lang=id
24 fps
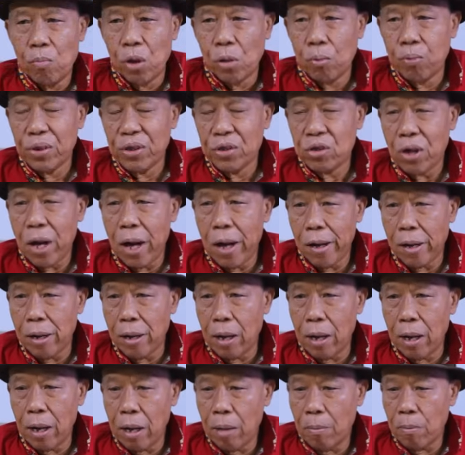
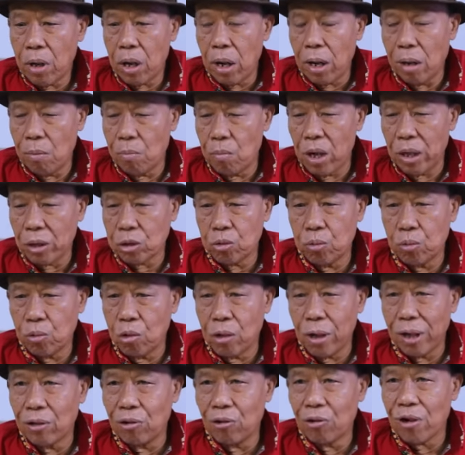berbicara. Karl Marx
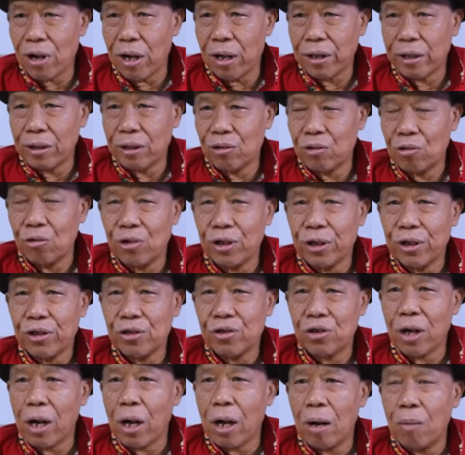bukan orang
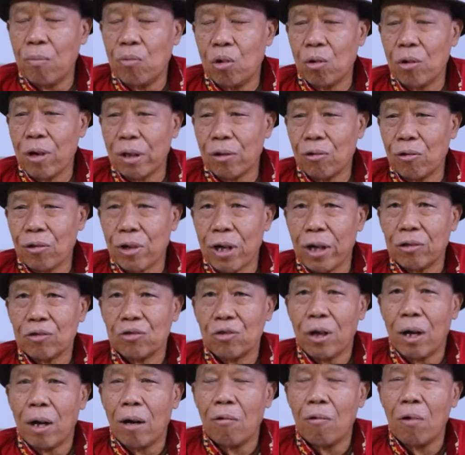Indonesia, bukan orang
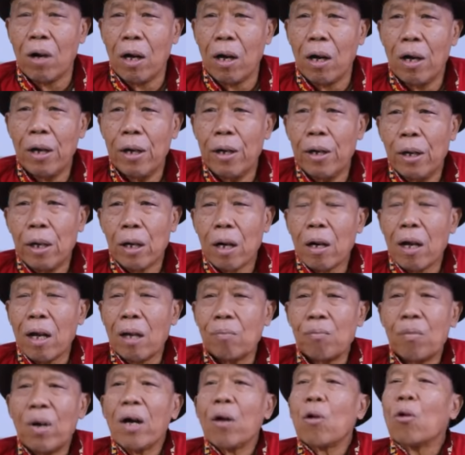Jawa.
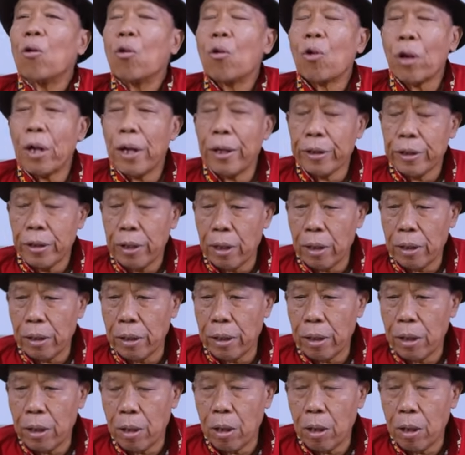Karl Marx orang yang